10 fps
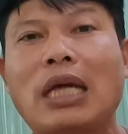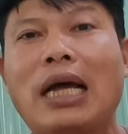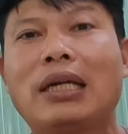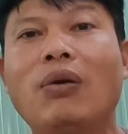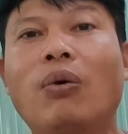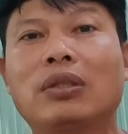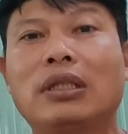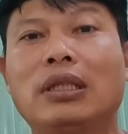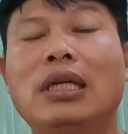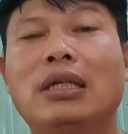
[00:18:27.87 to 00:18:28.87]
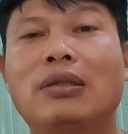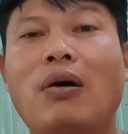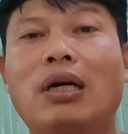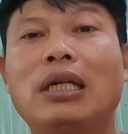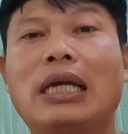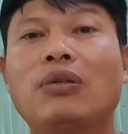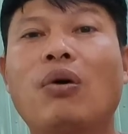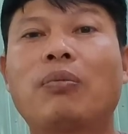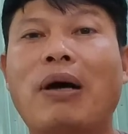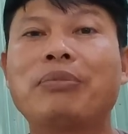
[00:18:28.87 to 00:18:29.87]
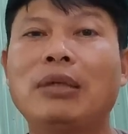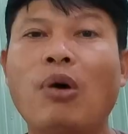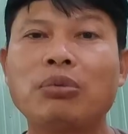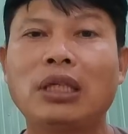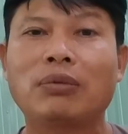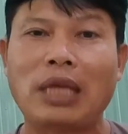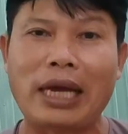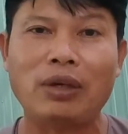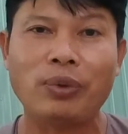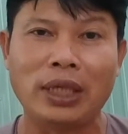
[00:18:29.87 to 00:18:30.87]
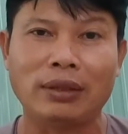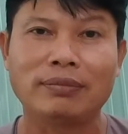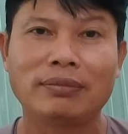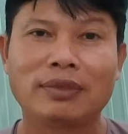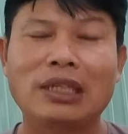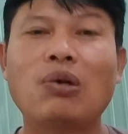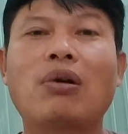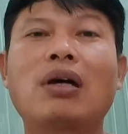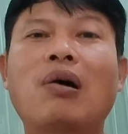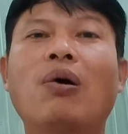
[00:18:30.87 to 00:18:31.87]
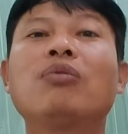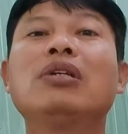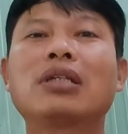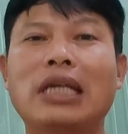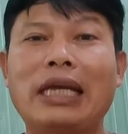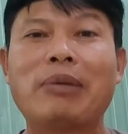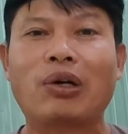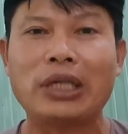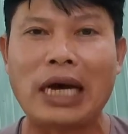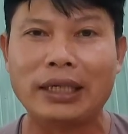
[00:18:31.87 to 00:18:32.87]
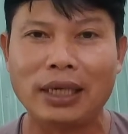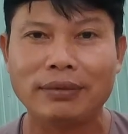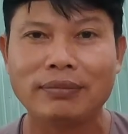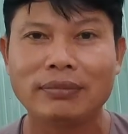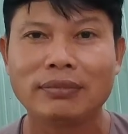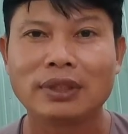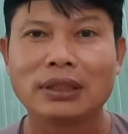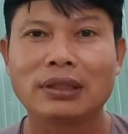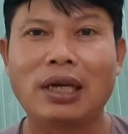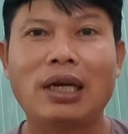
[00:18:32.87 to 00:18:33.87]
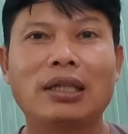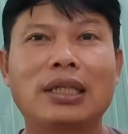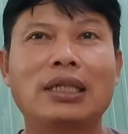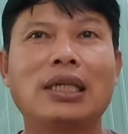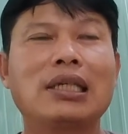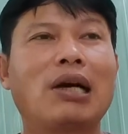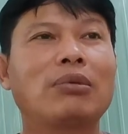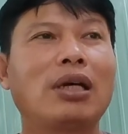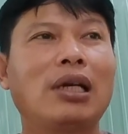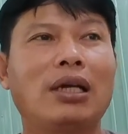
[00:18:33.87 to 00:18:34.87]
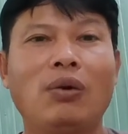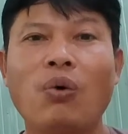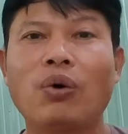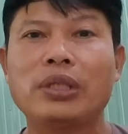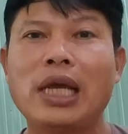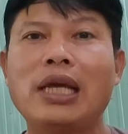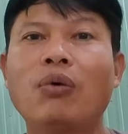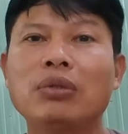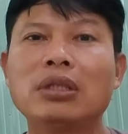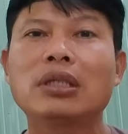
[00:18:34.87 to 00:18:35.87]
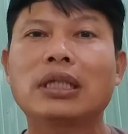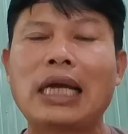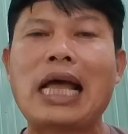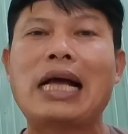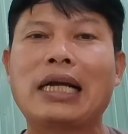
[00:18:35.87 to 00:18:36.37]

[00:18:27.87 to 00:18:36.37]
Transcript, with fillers: cho là vô phạm vi bốn dinh ông thẻ đó quý vị, là vô đó ngồi uống nước để mà coi đời đó. Đó, thành thử ra ông nói là lùa dê uống nước, gà nghề đá chơi.